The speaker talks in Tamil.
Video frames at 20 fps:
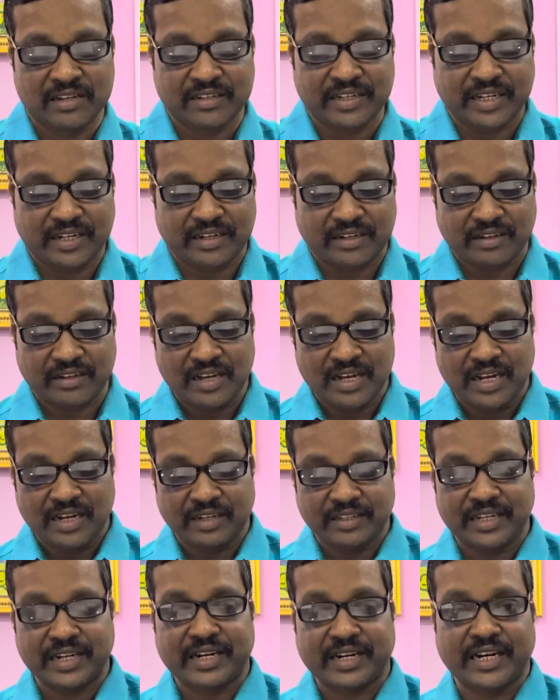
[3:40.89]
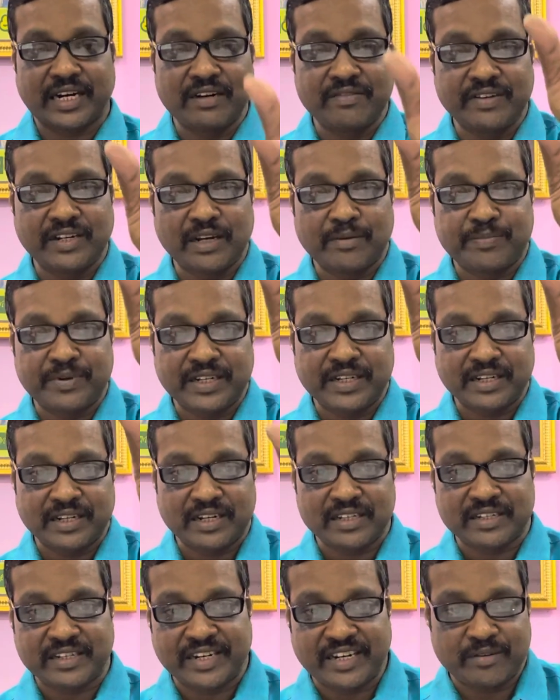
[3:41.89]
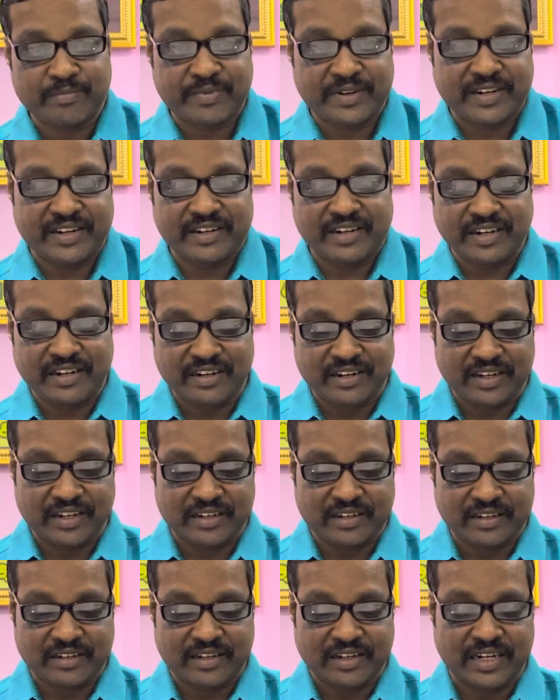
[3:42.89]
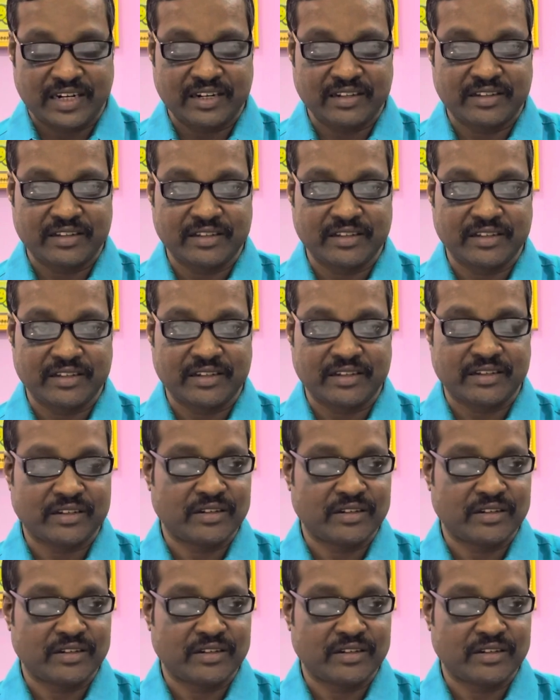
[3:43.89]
சரி இந்த கல்வி அப்படிங்கிறத செலக்ட் பண்ணிட்டீங்கன்னா அடுத்தது